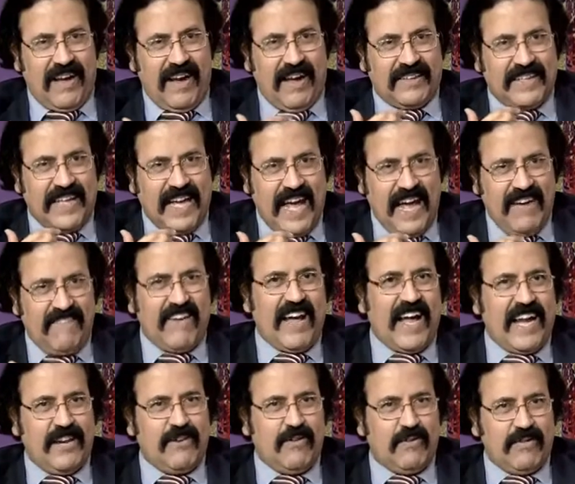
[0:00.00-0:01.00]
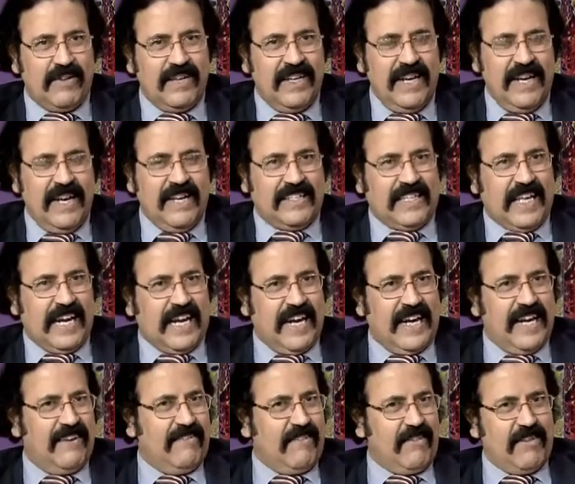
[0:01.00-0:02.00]
அதே வேல்யூ
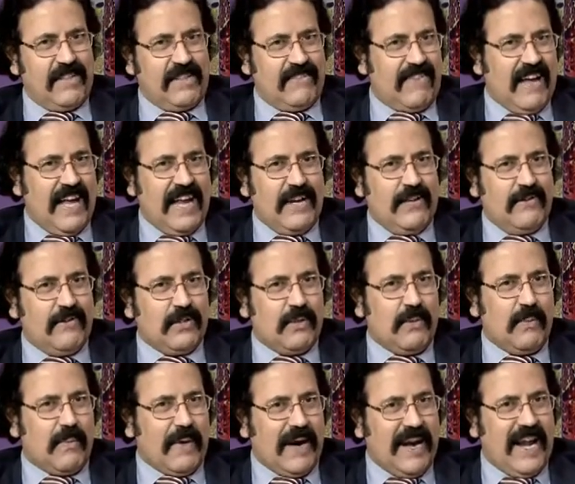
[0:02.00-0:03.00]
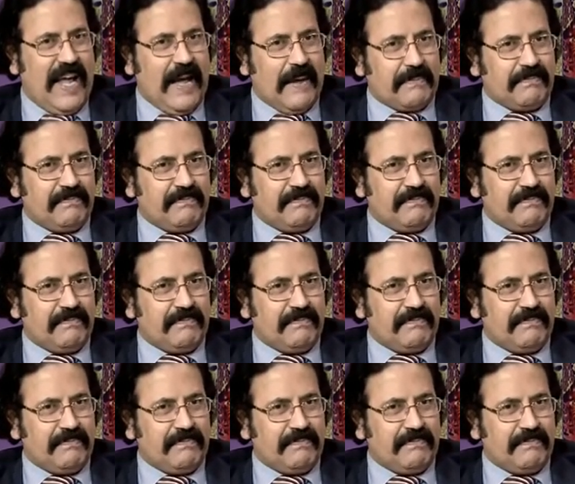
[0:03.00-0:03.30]
செகண்ட் இவர் வந்து வேல்யூ எதுவும் பண்ணல